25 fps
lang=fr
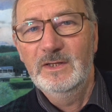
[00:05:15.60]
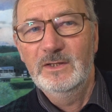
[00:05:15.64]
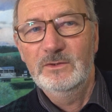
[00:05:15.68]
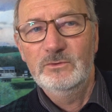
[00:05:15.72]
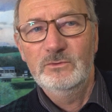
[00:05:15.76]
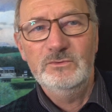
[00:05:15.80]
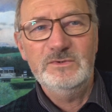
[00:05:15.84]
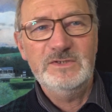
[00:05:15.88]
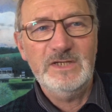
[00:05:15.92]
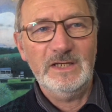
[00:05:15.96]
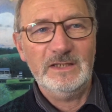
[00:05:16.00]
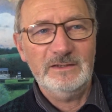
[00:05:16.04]

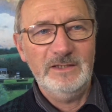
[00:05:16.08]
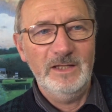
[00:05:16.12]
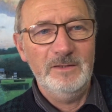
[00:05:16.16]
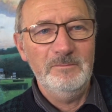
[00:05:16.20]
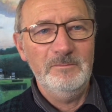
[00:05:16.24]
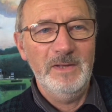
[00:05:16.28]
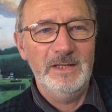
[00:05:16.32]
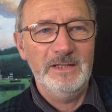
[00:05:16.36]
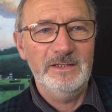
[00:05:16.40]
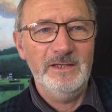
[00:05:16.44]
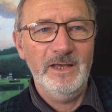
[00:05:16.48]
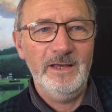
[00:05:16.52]
D'une certaine
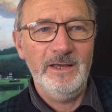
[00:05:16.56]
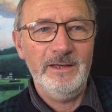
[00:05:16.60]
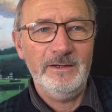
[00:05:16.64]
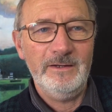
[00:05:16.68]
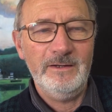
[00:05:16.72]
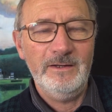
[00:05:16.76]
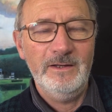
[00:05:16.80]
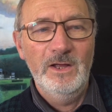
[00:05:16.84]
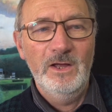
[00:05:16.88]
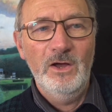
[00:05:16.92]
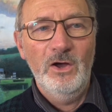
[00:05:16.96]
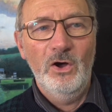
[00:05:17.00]

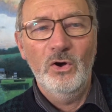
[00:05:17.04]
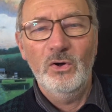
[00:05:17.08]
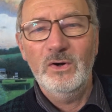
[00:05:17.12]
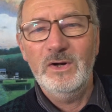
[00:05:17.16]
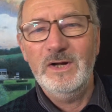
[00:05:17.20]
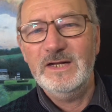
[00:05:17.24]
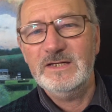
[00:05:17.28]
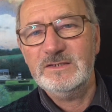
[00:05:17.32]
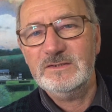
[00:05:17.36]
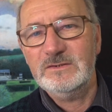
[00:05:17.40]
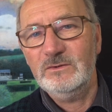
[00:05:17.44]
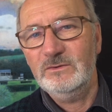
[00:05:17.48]
manière, en
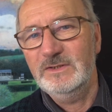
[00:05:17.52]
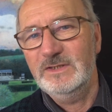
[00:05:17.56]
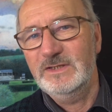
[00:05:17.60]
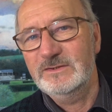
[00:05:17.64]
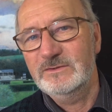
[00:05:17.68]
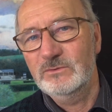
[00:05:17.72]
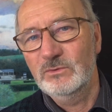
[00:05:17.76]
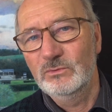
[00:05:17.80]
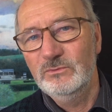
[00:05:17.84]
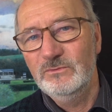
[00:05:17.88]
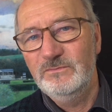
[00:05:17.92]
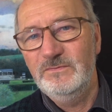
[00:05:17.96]
laissant des
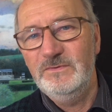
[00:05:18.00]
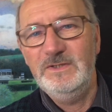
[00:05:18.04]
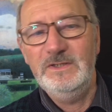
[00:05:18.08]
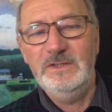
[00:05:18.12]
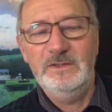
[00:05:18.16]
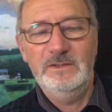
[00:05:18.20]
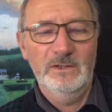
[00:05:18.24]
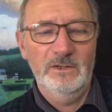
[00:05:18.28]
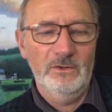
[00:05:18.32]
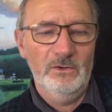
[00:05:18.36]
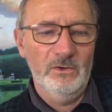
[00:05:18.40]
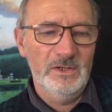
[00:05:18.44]
zones
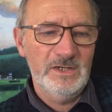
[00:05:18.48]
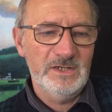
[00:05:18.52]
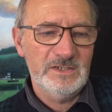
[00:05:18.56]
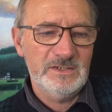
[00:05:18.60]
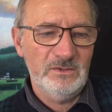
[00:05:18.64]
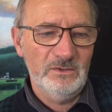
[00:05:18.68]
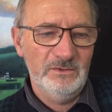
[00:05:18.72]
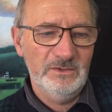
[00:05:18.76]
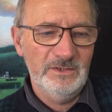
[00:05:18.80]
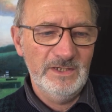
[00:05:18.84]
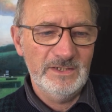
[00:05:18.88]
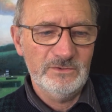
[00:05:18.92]
vides, en
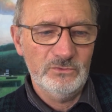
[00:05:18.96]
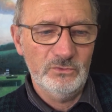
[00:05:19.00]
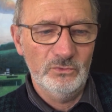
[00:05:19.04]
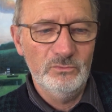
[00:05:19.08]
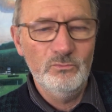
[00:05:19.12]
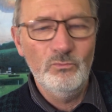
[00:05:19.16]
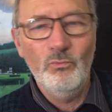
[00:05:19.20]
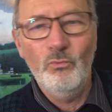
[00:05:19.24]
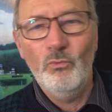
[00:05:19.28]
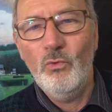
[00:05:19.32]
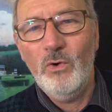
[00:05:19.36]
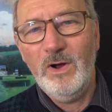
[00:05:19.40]
laissant des
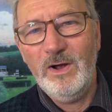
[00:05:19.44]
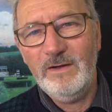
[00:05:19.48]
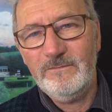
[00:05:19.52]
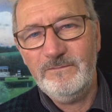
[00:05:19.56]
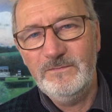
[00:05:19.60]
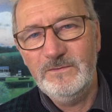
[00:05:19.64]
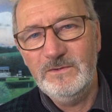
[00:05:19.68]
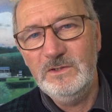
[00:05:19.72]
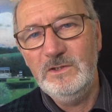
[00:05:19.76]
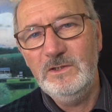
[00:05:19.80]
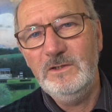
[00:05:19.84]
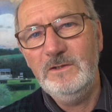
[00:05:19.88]
zones moins
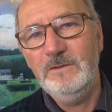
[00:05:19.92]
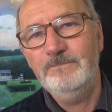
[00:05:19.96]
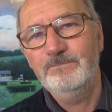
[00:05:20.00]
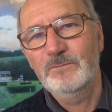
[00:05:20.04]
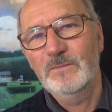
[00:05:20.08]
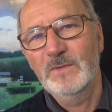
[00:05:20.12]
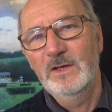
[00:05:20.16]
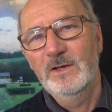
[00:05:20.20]
finies,